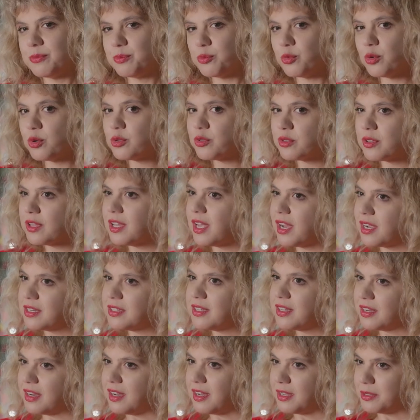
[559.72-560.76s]

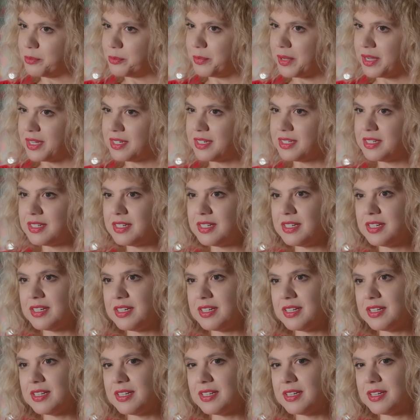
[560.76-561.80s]
Modlarda kalmak,
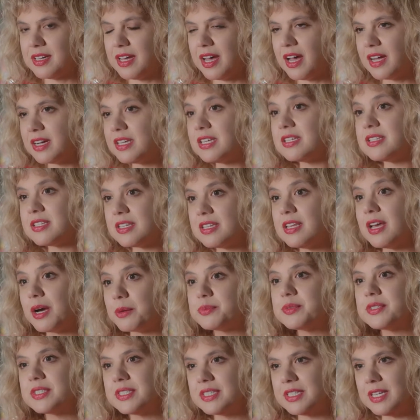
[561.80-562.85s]
herkesin
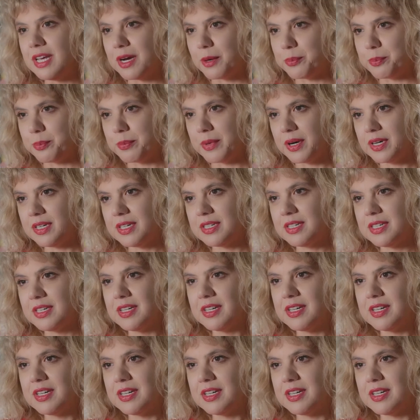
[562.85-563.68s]
yaptığını yapmak